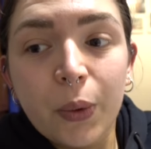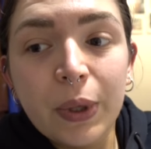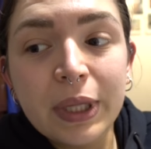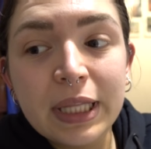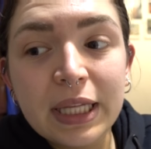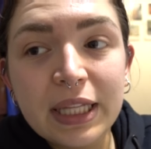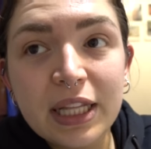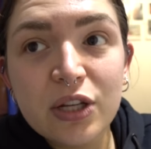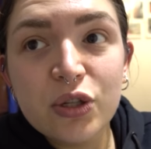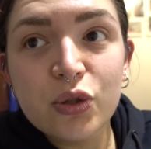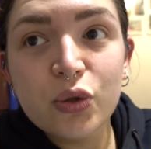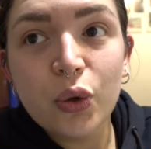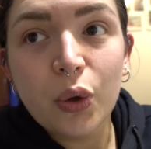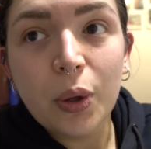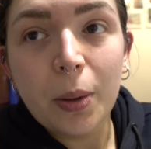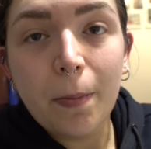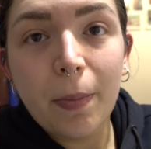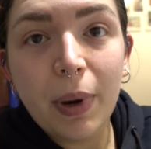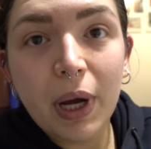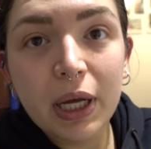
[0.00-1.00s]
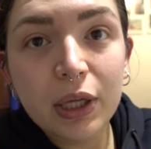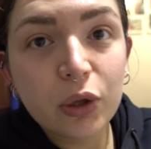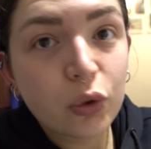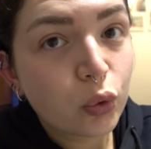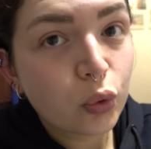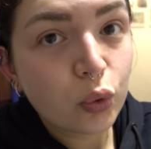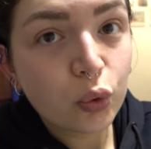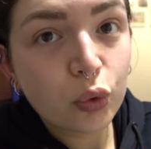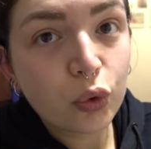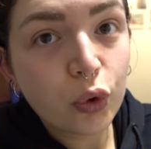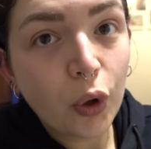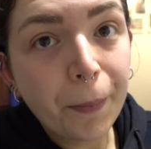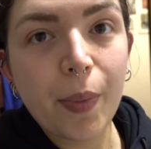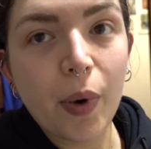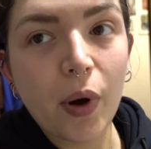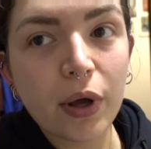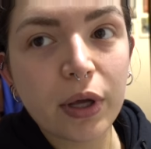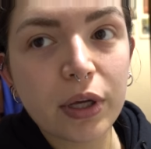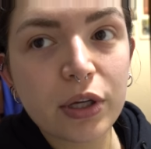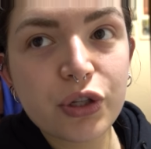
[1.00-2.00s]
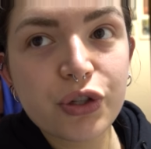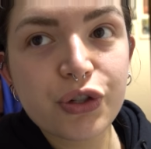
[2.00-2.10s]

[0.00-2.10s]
Quindi adesso impacchetto tutto, poi